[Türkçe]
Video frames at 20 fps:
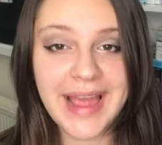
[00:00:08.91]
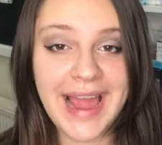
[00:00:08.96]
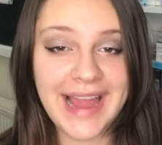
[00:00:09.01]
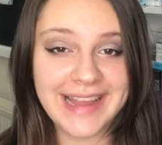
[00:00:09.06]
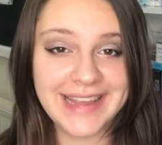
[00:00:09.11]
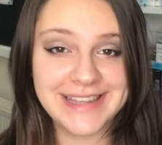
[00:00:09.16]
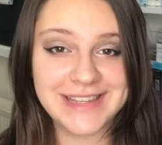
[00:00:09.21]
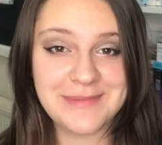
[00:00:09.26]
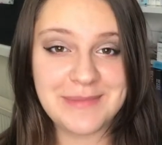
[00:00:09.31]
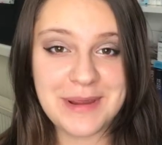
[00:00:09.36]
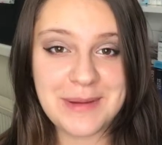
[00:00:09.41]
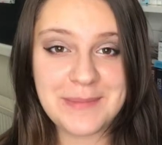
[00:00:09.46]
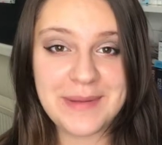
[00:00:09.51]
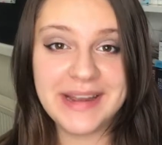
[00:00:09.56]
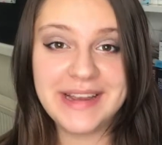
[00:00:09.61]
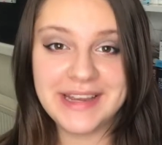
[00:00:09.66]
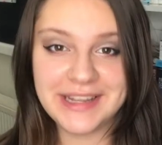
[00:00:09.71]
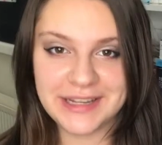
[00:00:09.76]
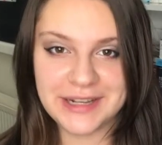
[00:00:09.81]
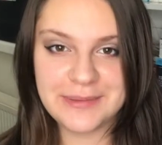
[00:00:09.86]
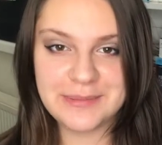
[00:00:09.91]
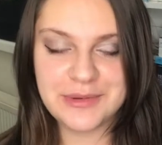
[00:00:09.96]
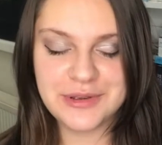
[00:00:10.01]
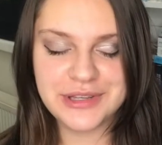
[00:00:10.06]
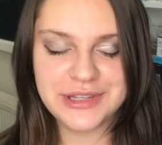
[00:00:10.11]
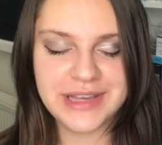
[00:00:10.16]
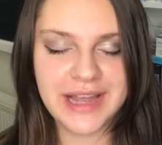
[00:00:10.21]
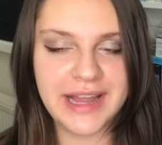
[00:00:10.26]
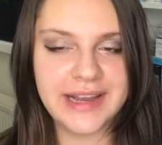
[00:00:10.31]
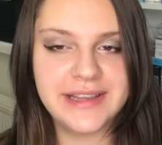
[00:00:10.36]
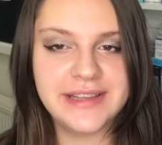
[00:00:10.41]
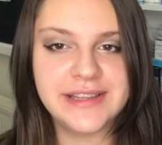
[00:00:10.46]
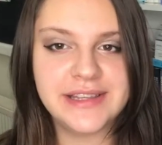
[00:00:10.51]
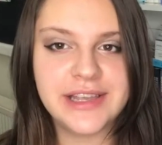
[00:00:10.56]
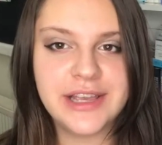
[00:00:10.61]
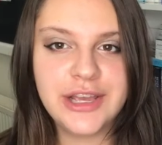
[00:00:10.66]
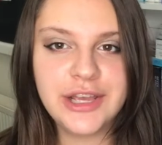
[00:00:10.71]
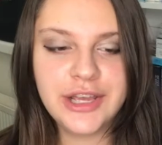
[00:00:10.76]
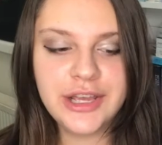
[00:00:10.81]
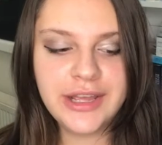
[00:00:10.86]
Herkese merhaba kanalıma hoş geldiniz.
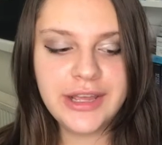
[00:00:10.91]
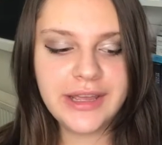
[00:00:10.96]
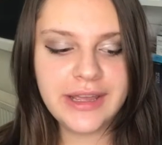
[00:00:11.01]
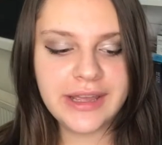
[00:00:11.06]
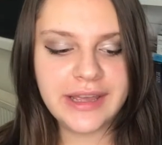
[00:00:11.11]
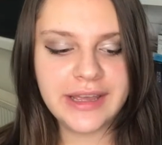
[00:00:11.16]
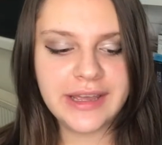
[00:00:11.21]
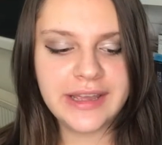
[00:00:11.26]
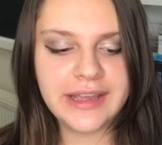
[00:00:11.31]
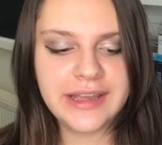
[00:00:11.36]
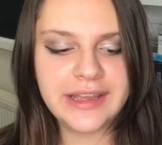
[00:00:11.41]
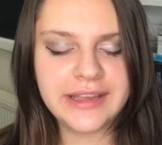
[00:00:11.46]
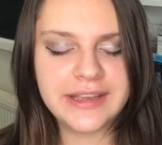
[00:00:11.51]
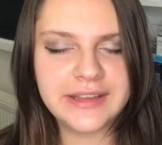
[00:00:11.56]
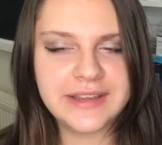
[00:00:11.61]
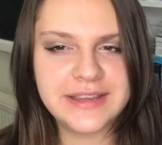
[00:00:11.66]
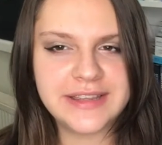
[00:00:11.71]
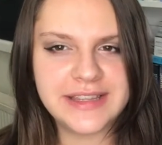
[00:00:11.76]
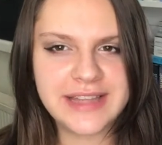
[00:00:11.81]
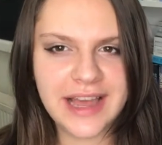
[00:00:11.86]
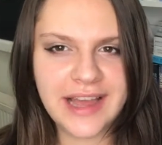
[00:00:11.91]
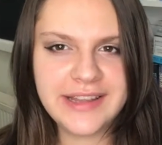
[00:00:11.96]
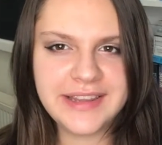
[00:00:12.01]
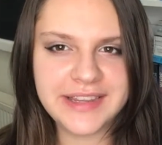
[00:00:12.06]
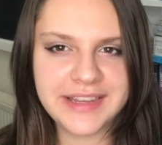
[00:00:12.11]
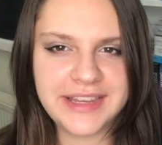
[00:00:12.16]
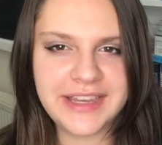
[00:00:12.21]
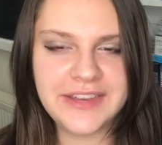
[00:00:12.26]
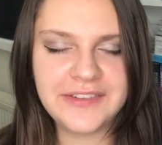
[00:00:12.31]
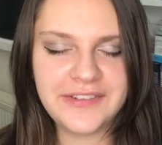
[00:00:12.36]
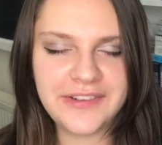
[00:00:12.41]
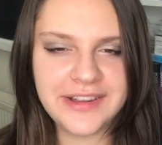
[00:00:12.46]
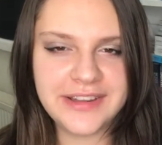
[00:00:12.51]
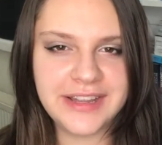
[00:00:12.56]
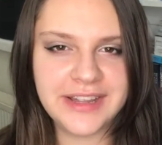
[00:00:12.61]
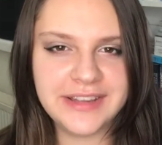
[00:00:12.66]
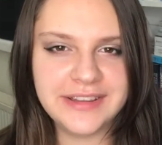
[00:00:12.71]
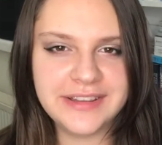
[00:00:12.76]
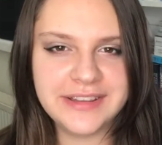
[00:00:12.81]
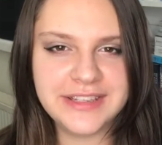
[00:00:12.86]
Ee, saat 2
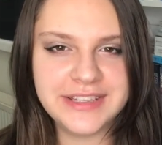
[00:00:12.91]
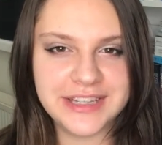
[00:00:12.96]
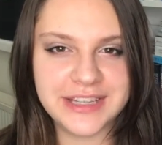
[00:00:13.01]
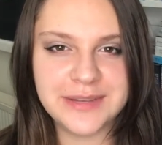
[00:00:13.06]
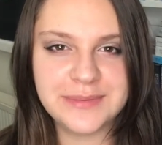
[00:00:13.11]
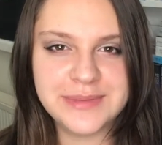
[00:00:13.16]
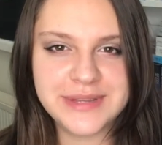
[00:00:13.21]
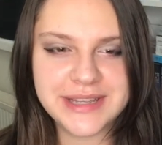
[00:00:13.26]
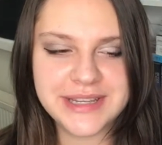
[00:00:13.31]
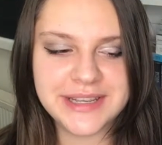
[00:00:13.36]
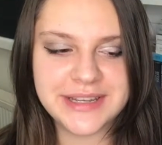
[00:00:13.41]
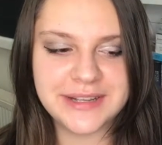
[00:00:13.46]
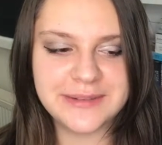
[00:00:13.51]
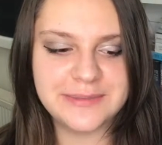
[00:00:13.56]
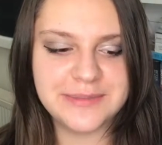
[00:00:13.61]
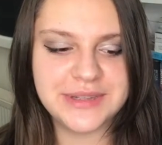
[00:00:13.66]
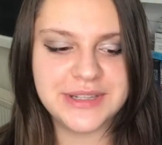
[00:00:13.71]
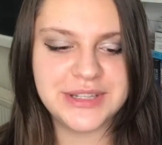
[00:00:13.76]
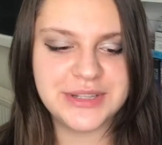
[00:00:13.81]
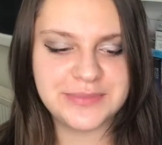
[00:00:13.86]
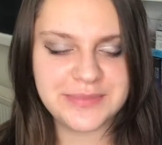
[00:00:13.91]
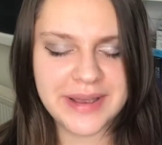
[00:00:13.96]
falan canım sıkılmıştı.